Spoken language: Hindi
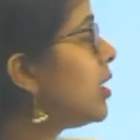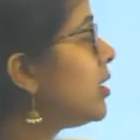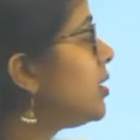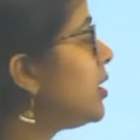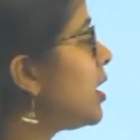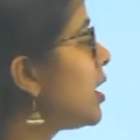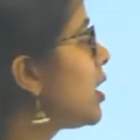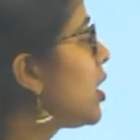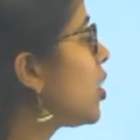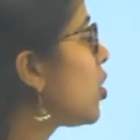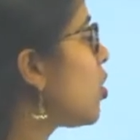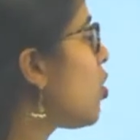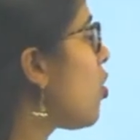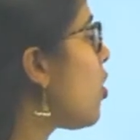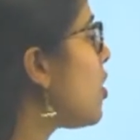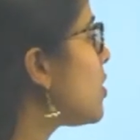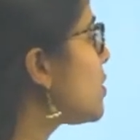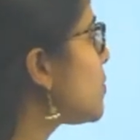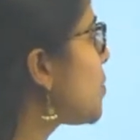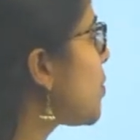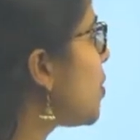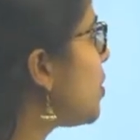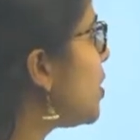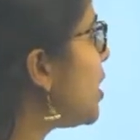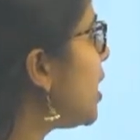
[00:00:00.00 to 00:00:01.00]
द क्रॉस
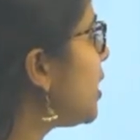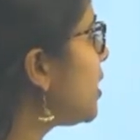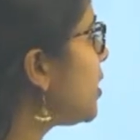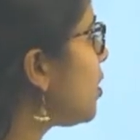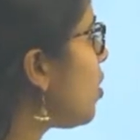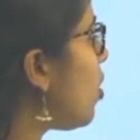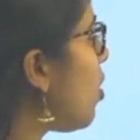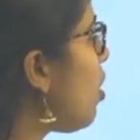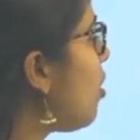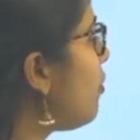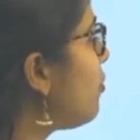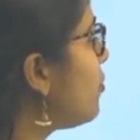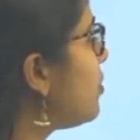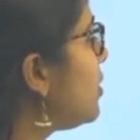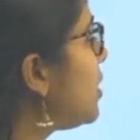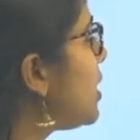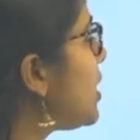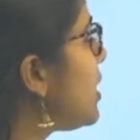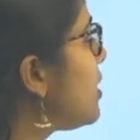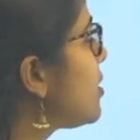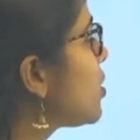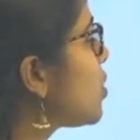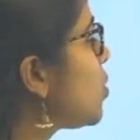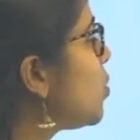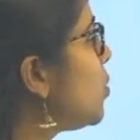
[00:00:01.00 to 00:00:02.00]
प्रोडक्ट ऑफ
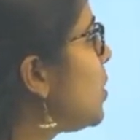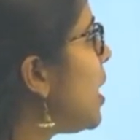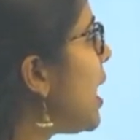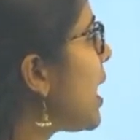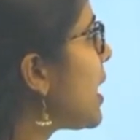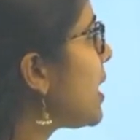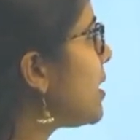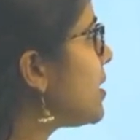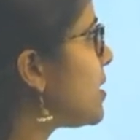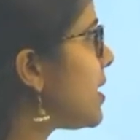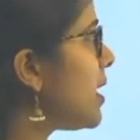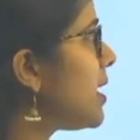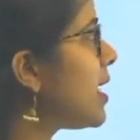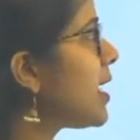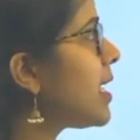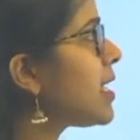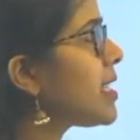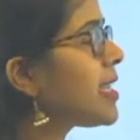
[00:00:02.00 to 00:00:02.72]
दीज टू लाइंस है ना